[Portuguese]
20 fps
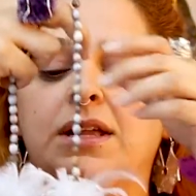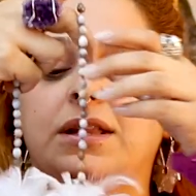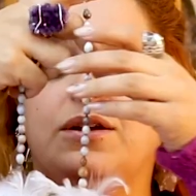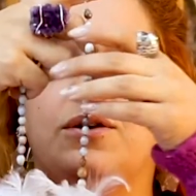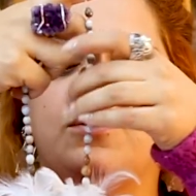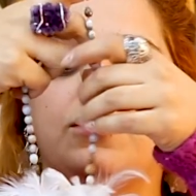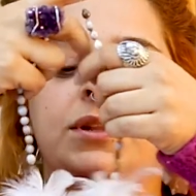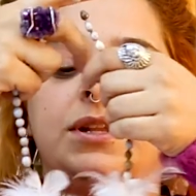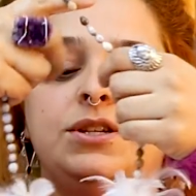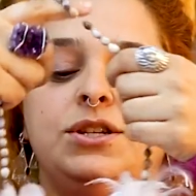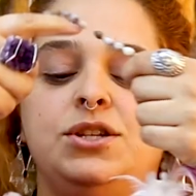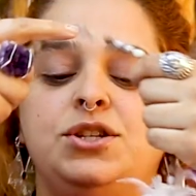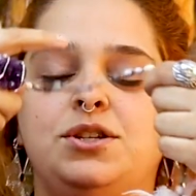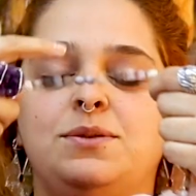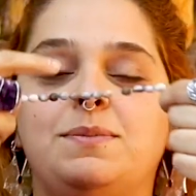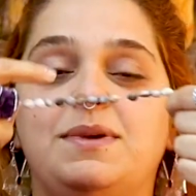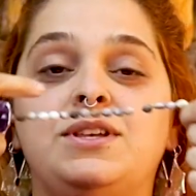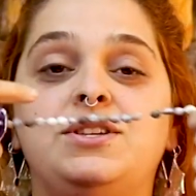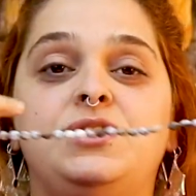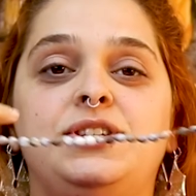Então, quando a
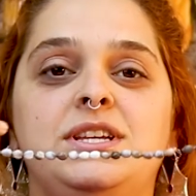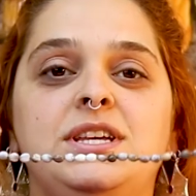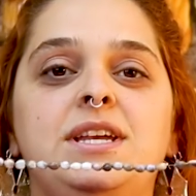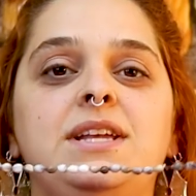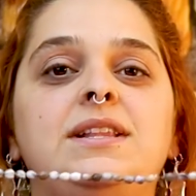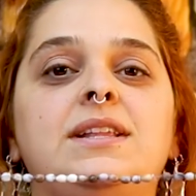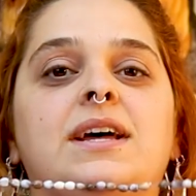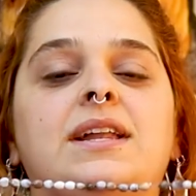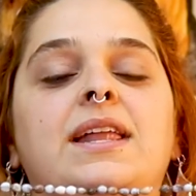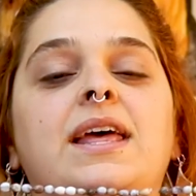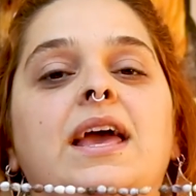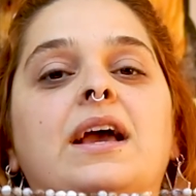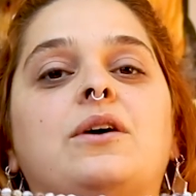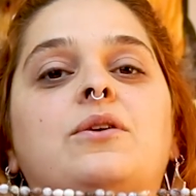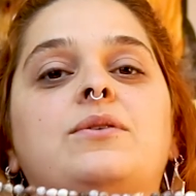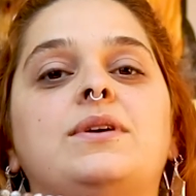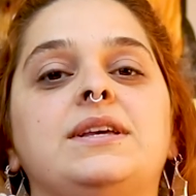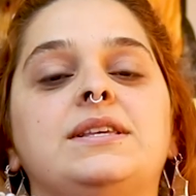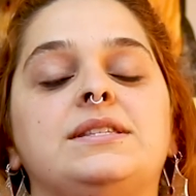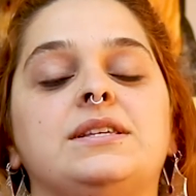gente medita né,
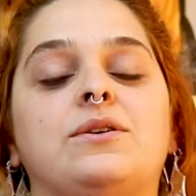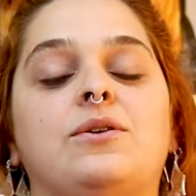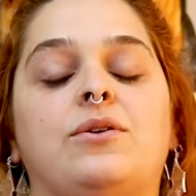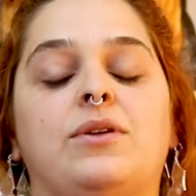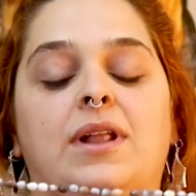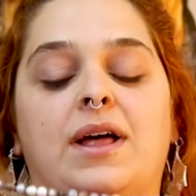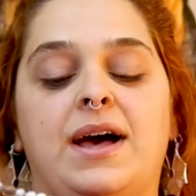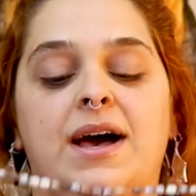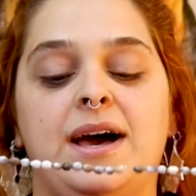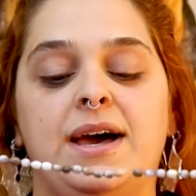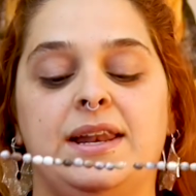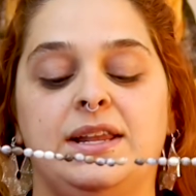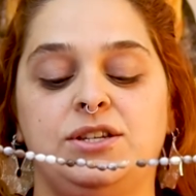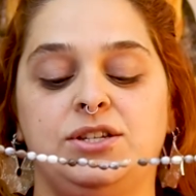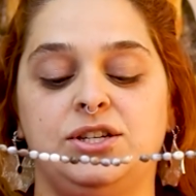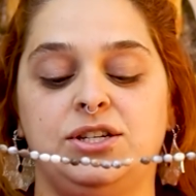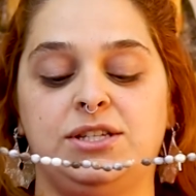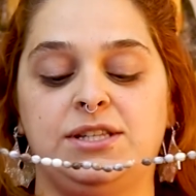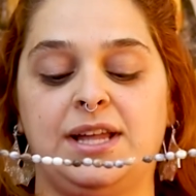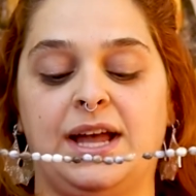com esse colar, a
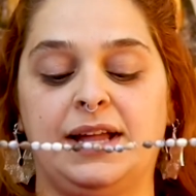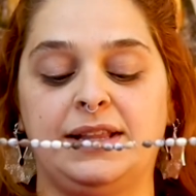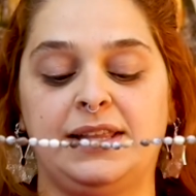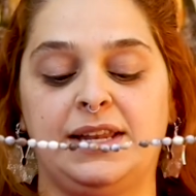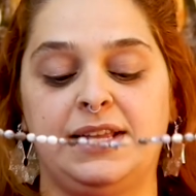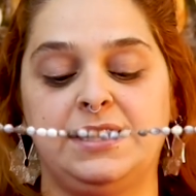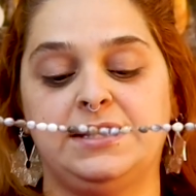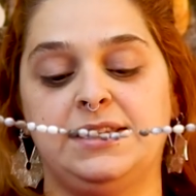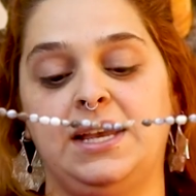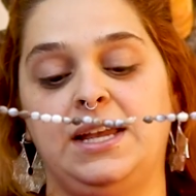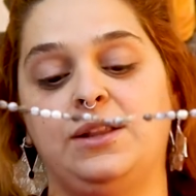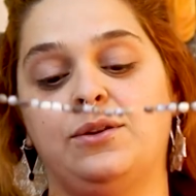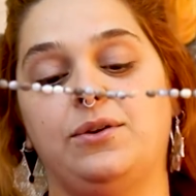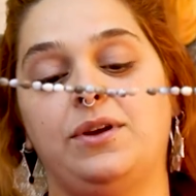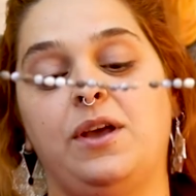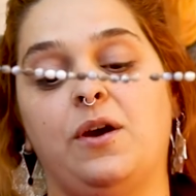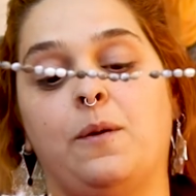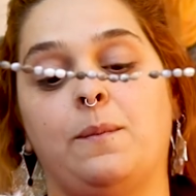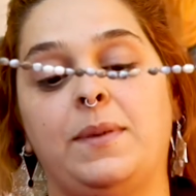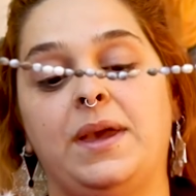gente está trazendo
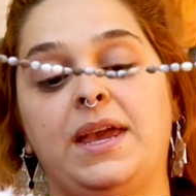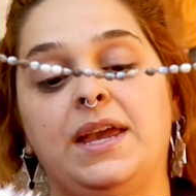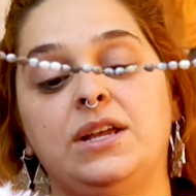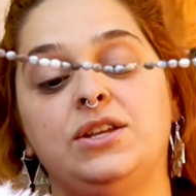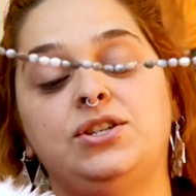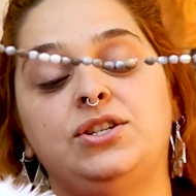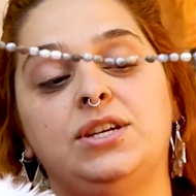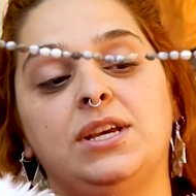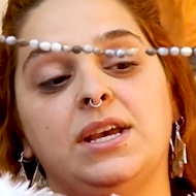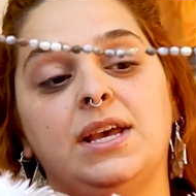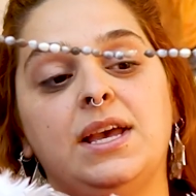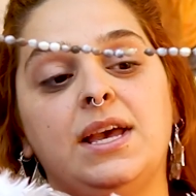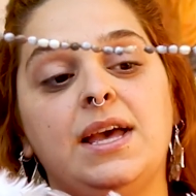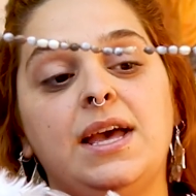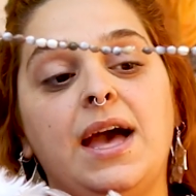realmente